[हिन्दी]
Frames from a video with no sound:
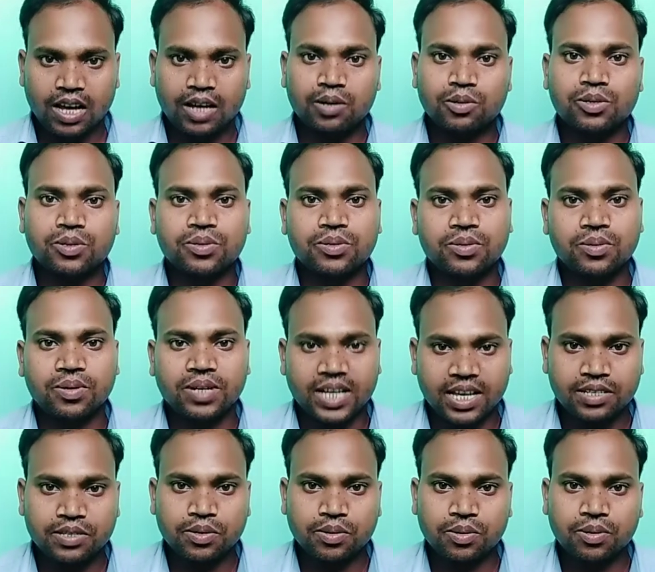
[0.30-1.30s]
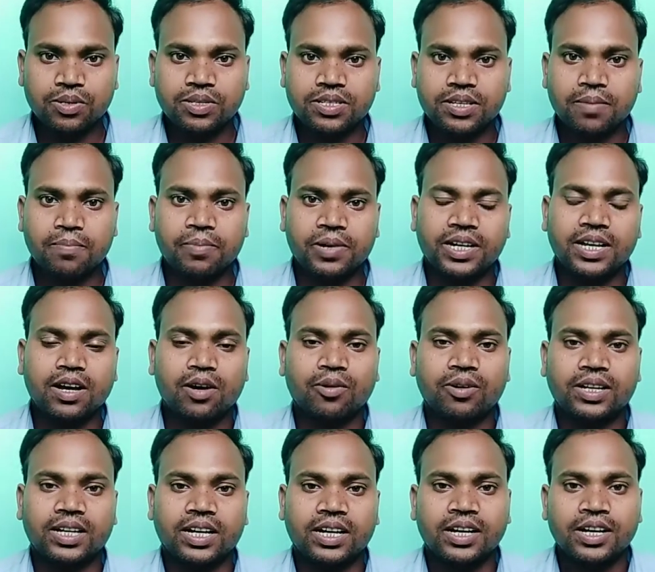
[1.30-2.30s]
हेलो दोस्तों कैसे हो सब बढ़िया
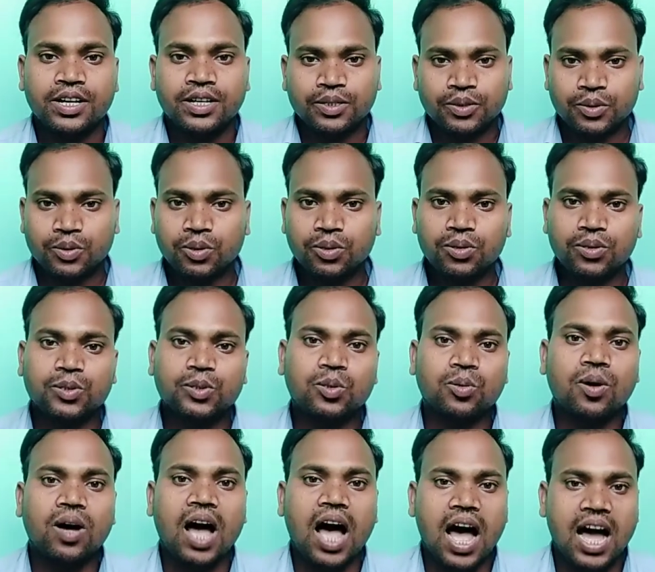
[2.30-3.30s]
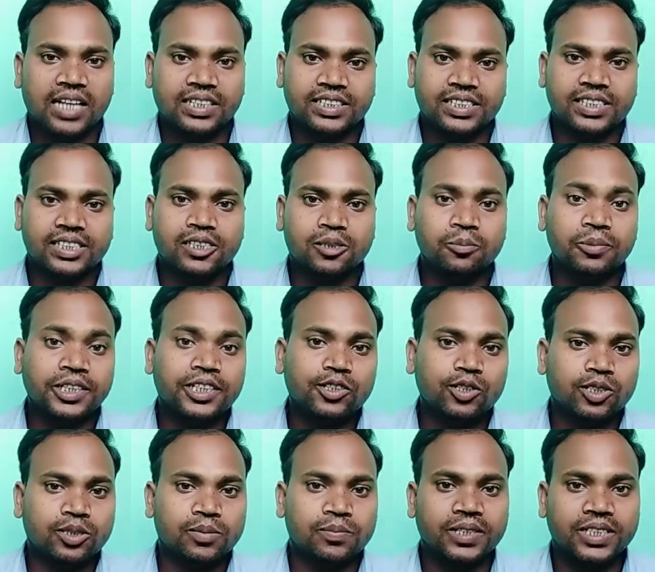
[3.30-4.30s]
होंगे दोस्तों आज इस
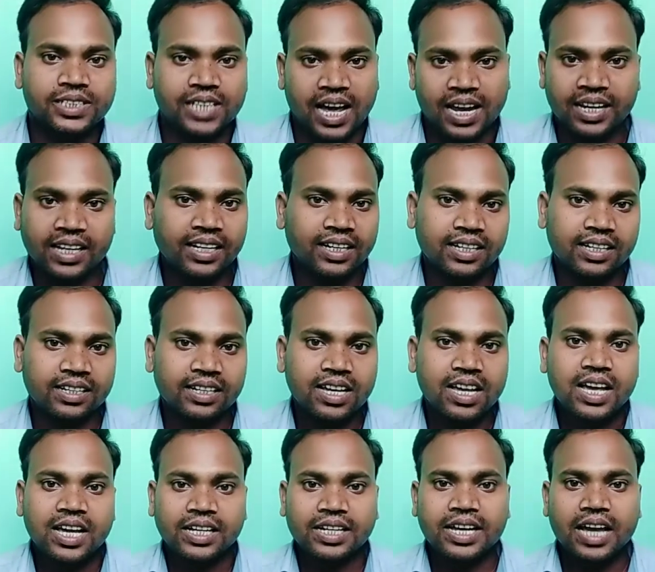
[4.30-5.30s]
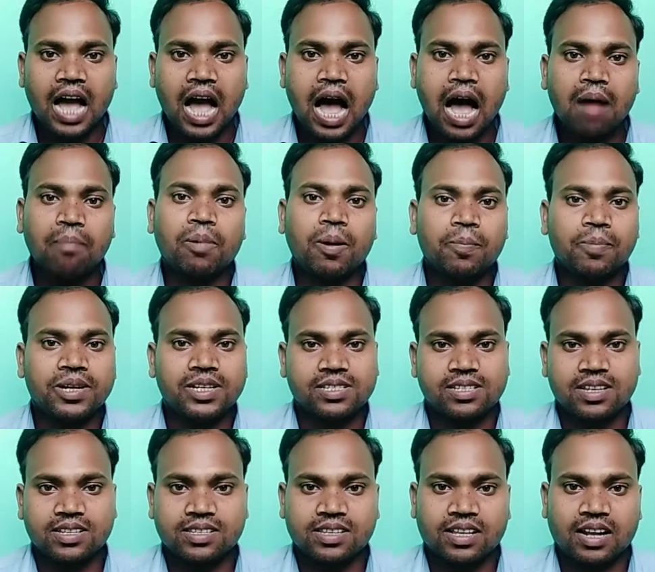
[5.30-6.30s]
वीडियोज में जानेंगे कि आप अपने
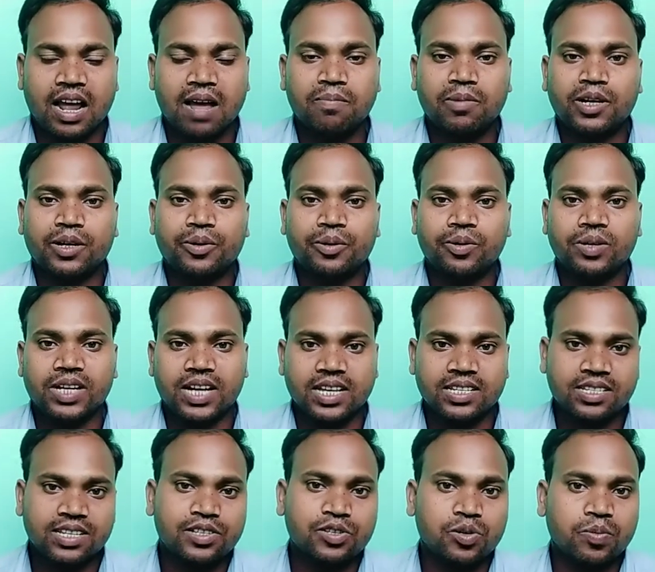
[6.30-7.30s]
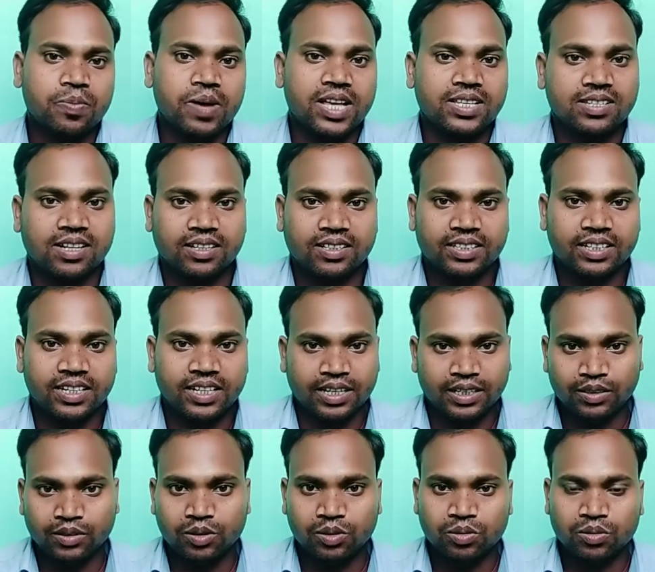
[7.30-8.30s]
सब्सक्राइबर को कैसे छुपा सकते
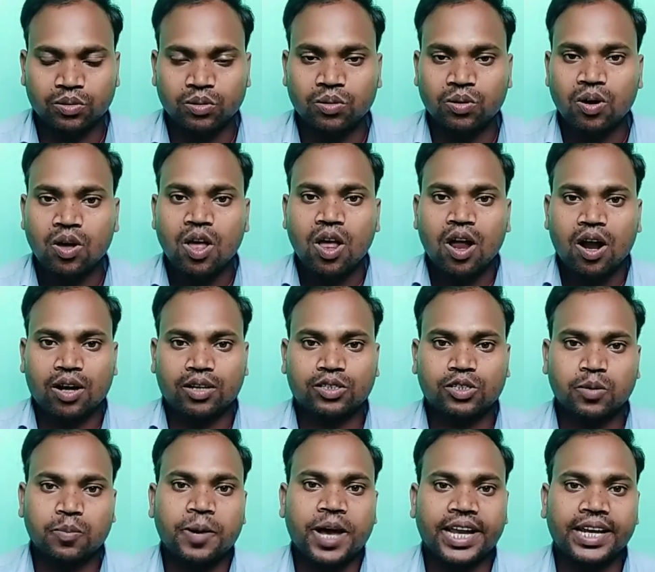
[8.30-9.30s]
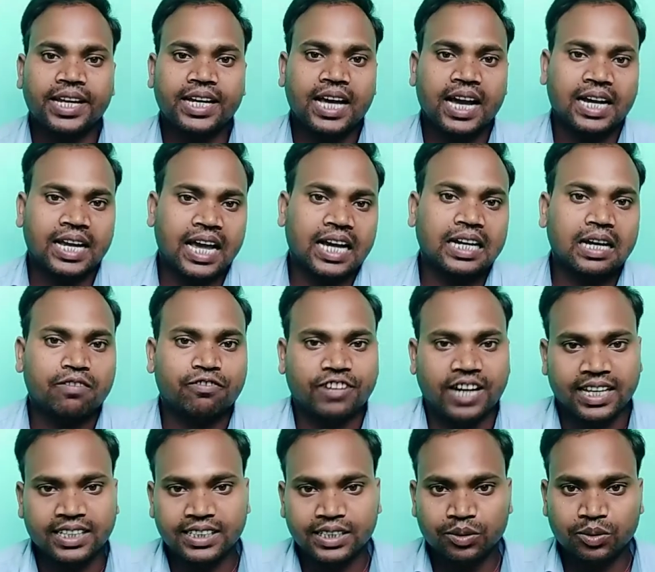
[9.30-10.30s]
हैं दोस्तों और छुपाने का क्या क्या
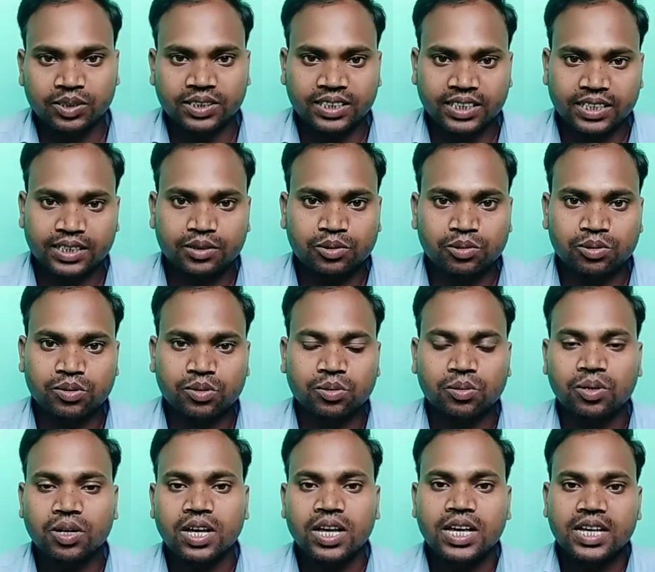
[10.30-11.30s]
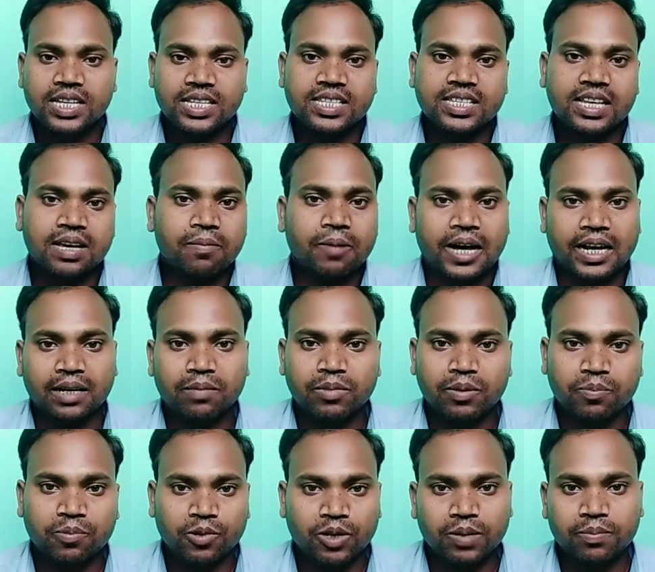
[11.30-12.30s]
फ़ायदे होते हैं दोस्तों इसके बारे
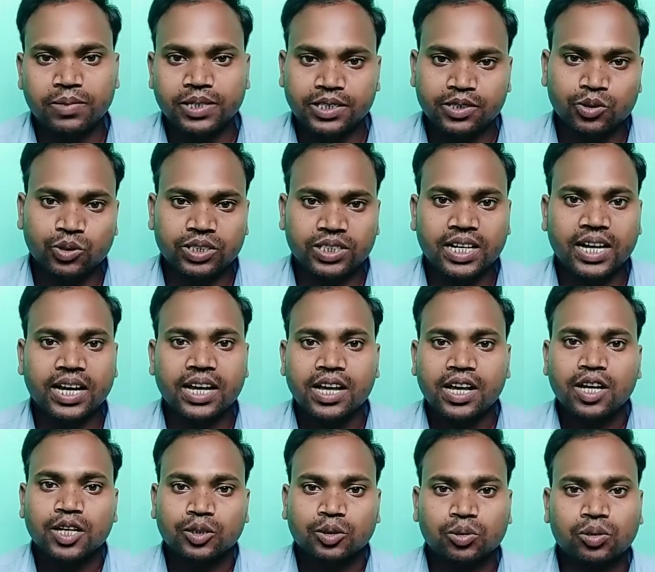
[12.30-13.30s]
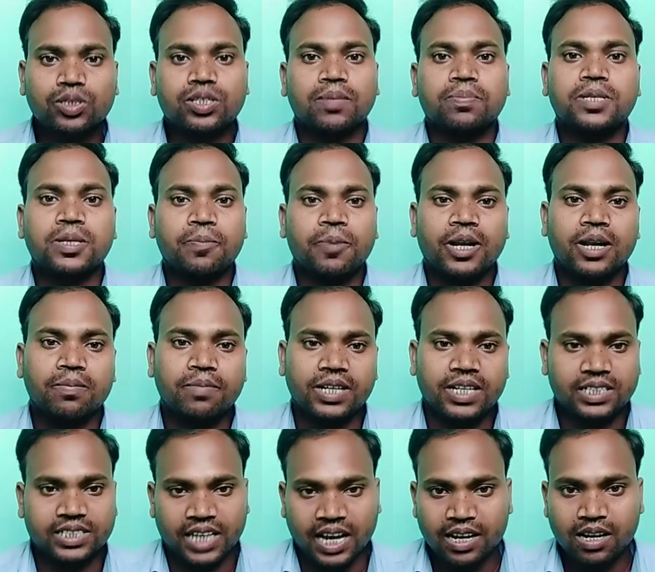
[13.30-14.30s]
में पूरे वीडियोज है तो सबसे पहले
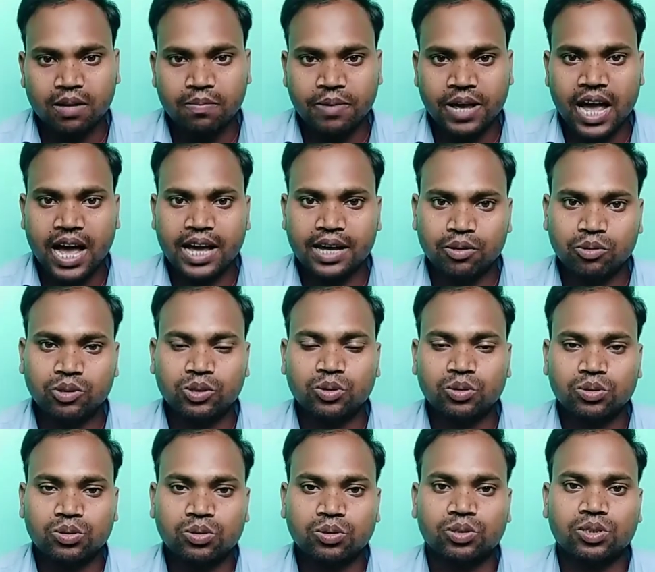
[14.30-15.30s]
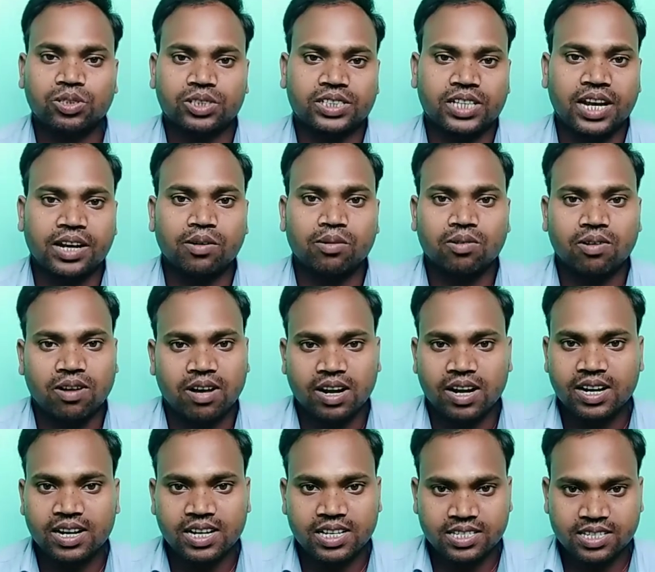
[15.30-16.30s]
मेरे चैनल पे आए हो दोस्तों तो चैनल को
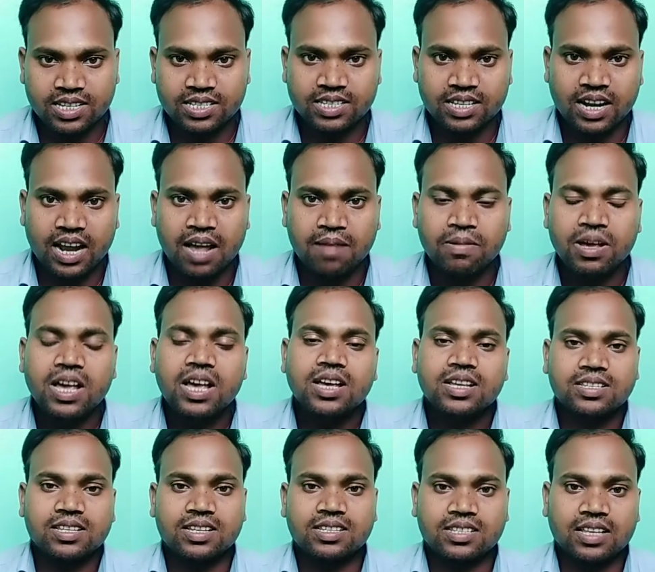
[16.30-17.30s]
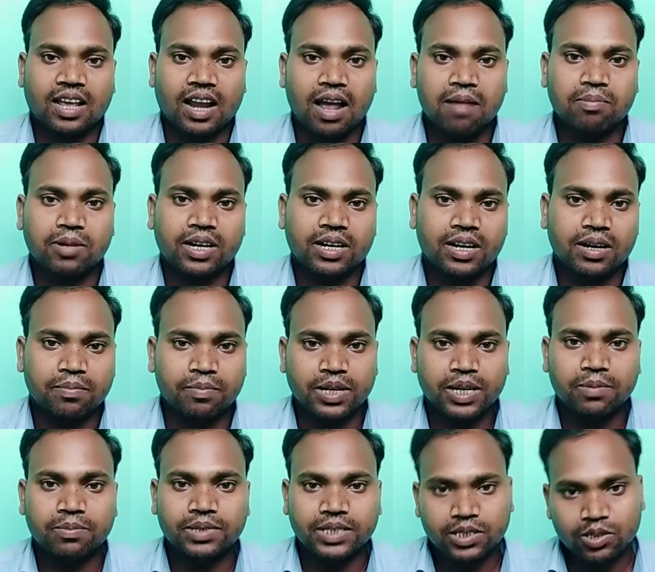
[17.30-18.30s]
कर लेना सब्सक्राइब सब्सक्राइब करके
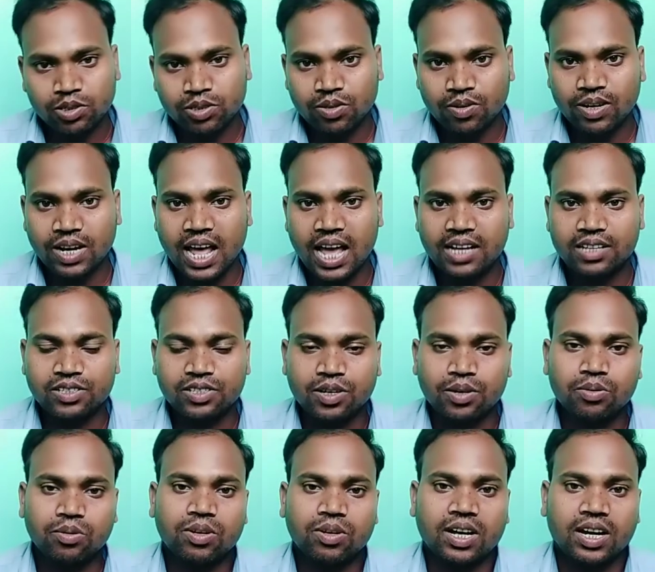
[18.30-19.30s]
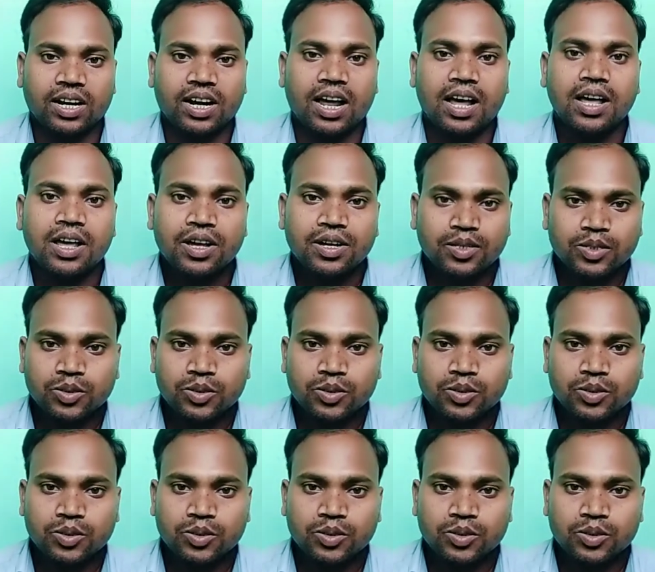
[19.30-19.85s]
मेरे वीडियोज़ को लाइक ज़रूर करना